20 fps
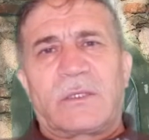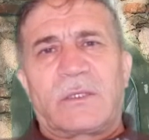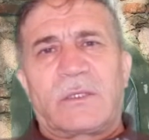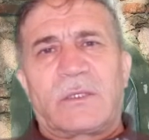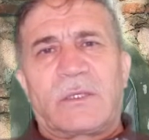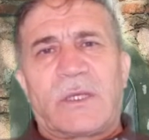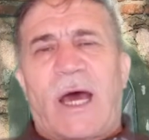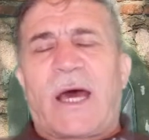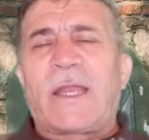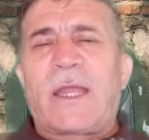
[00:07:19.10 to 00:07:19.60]

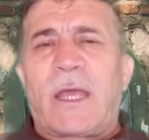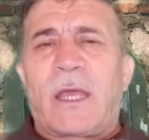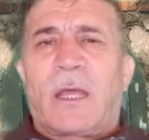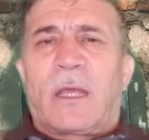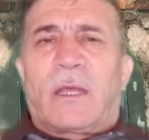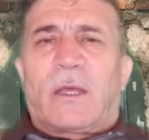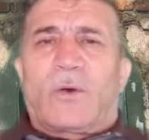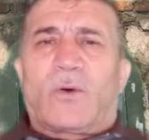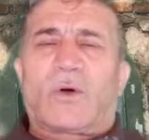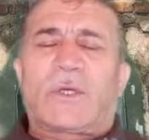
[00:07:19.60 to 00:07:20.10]
Yani
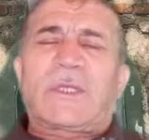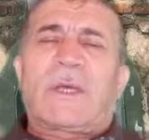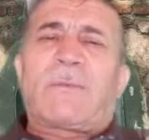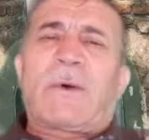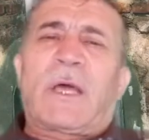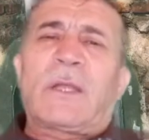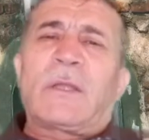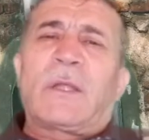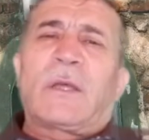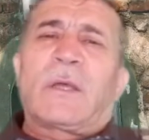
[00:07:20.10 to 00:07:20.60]
o
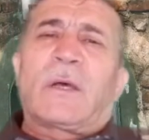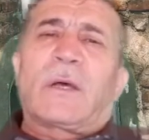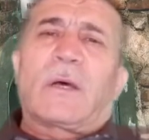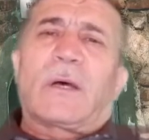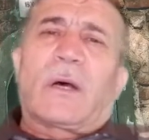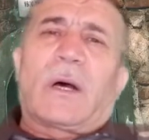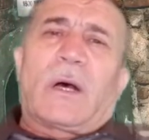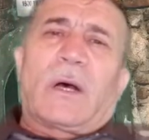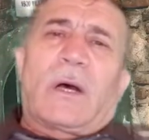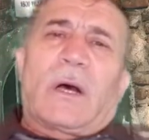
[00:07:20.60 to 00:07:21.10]
zaman
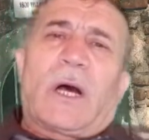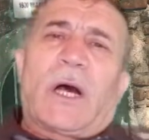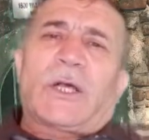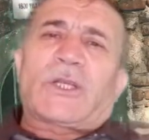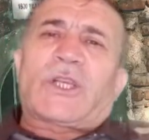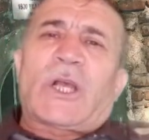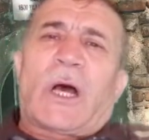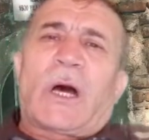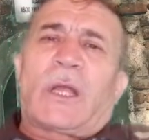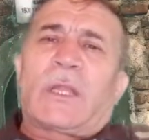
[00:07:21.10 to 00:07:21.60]

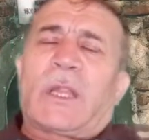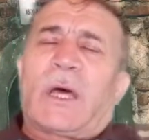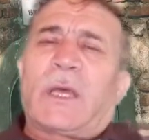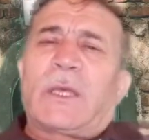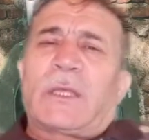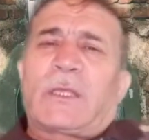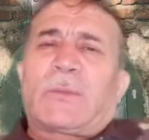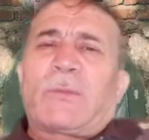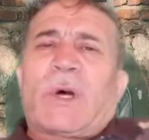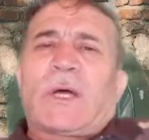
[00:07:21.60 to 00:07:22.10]
haşa Allah'a
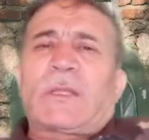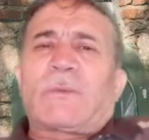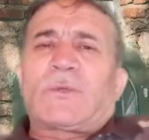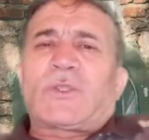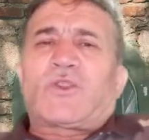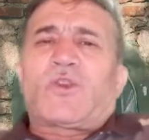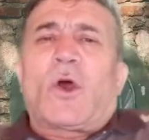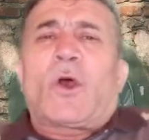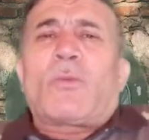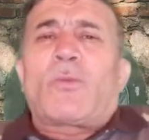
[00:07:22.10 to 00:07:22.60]

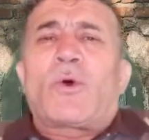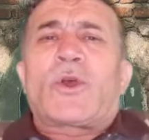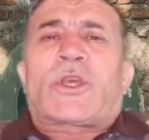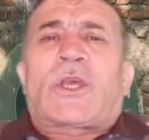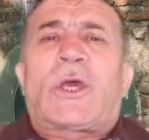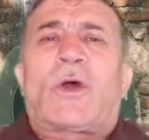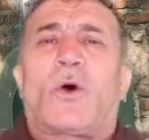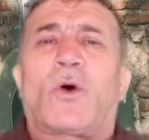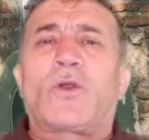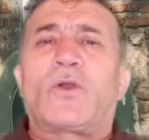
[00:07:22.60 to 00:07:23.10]
itimadımız yok mu
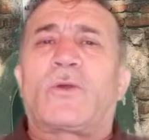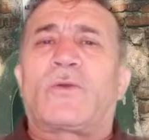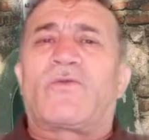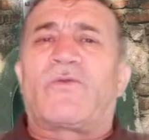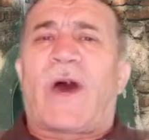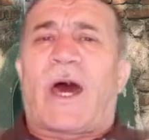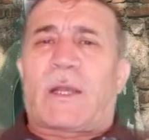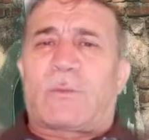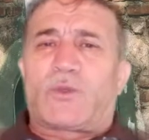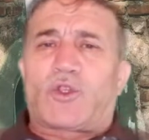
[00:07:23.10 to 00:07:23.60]
ki onun
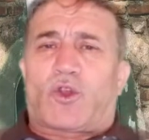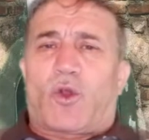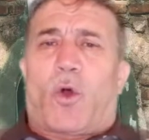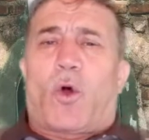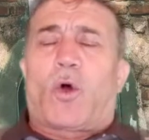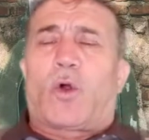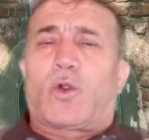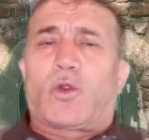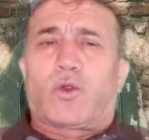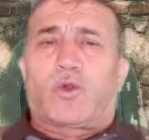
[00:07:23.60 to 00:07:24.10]
vermiş
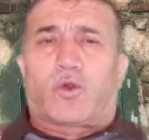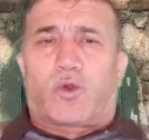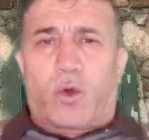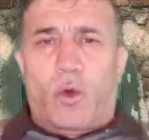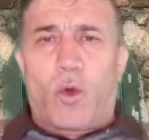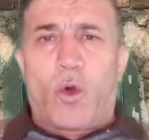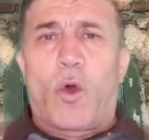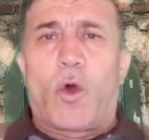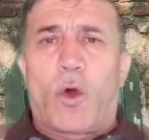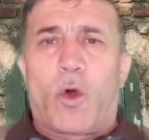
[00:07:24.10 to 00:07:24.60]

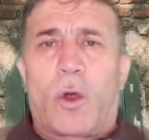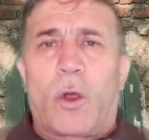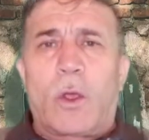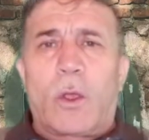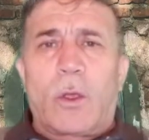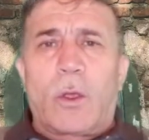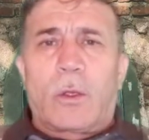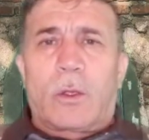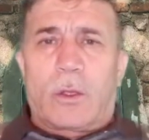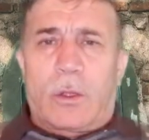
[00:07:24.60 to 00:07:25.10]
olduğu
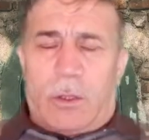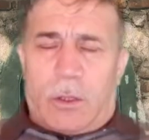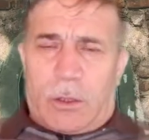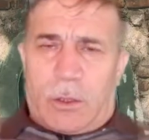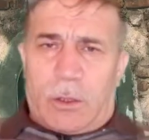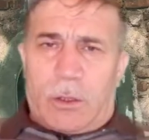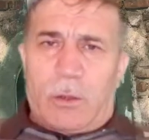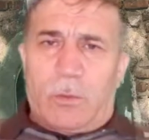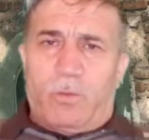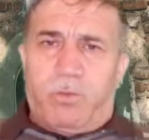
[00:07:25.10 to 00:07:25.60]
e,
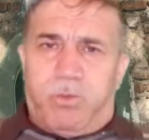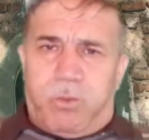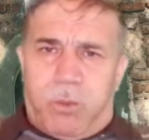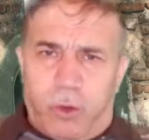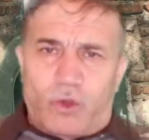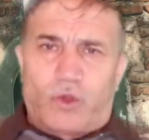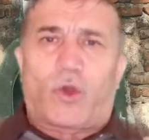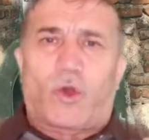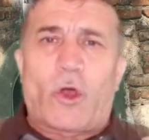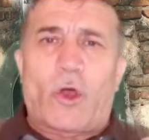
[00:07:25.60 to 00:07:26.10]

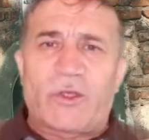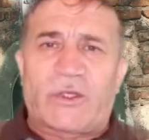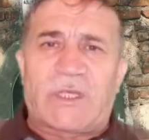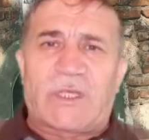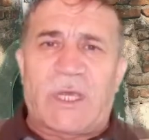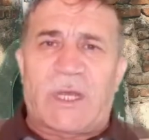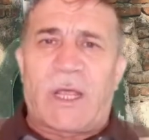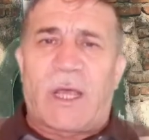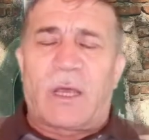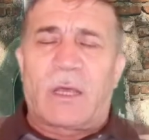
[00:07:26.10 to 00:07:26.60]
bu
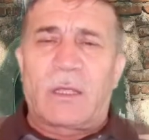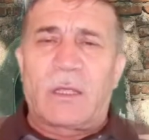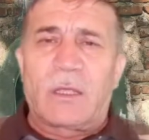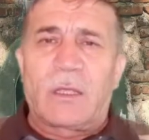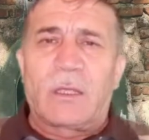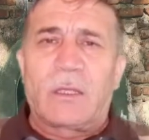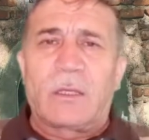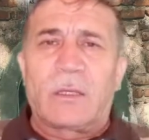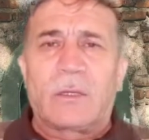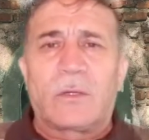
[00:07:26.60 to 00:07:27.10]
sözlere
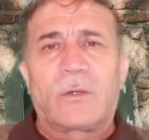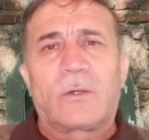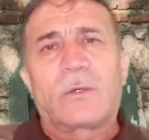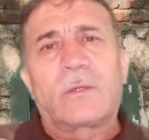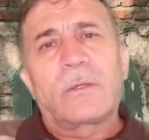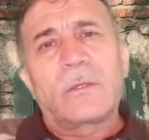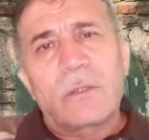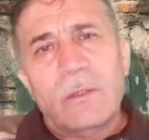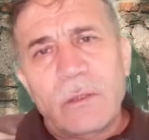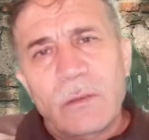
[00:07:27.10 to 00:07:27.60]

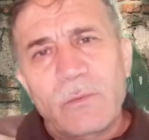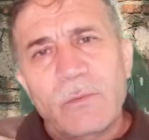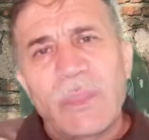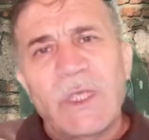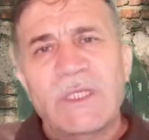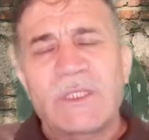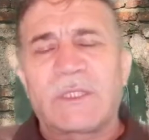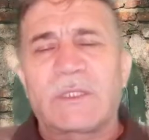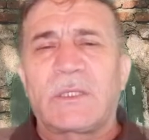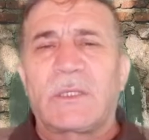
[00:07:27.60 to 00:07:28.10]

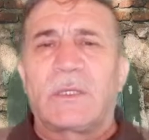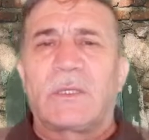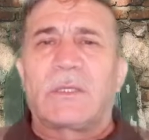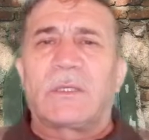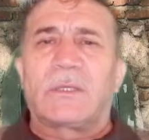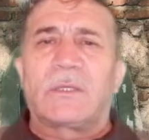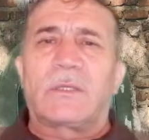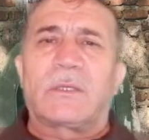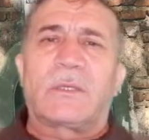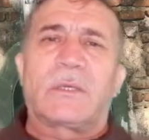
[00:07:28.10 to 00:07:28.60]
biz
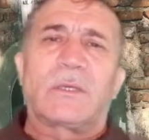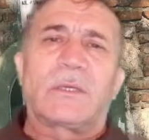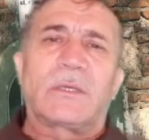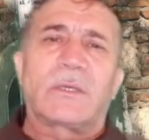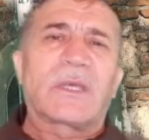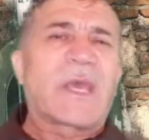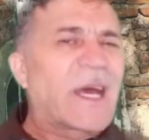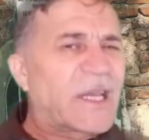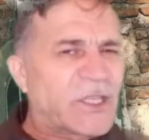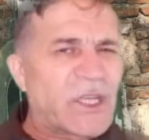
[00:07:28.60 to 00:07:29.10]
e,
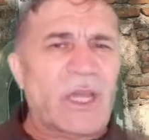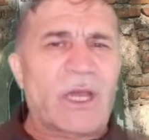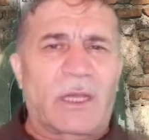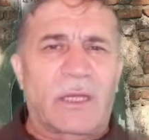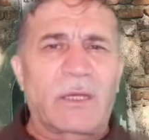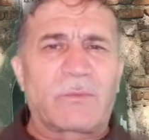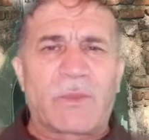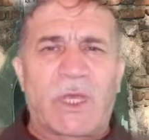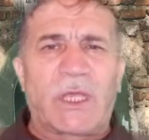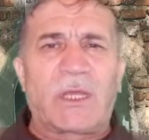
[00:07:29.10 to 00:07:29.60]
gerçek
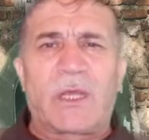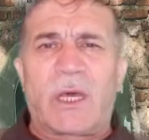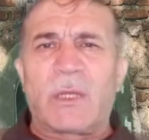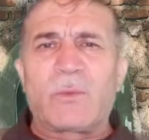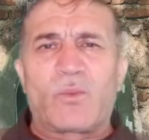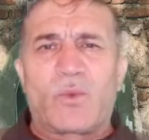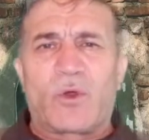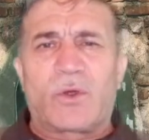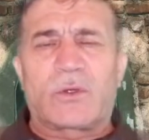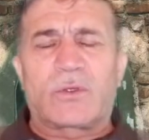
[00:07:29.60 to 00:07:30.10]
anlamda
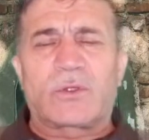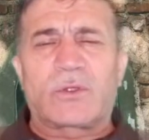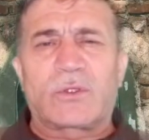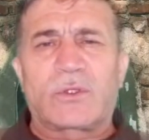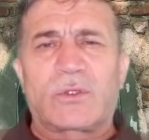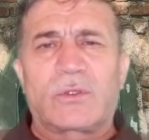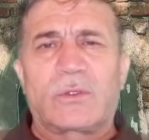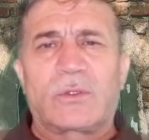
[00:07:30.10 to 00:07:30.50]
inanmıyoruz.